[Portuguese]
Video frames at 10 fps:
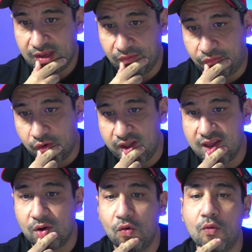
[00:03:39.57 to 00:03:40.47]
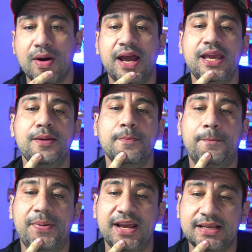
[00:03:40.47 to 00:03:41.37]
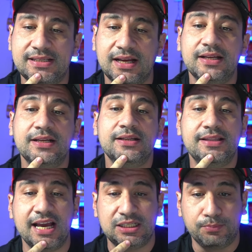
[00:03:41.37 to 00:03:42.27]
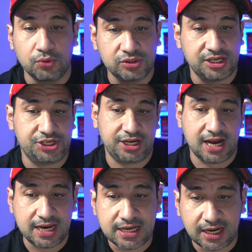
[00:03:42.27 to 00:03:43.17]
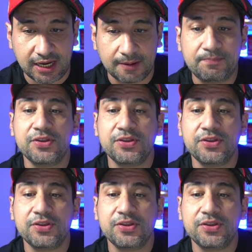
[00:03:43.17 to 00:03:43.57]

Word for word: que foi uma empresa da esposa de Cariani.